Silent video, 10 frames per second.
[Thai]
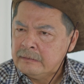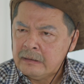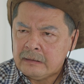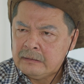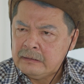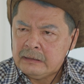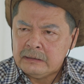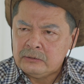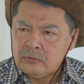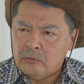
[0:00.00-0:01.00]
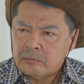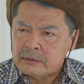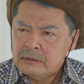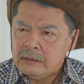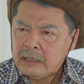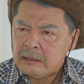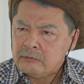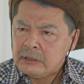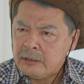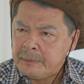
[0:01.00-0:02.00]
แกเคยจูบกับที่รัก
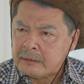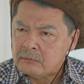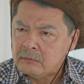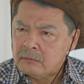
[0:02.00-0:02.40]
เราใช่หรือเปล่า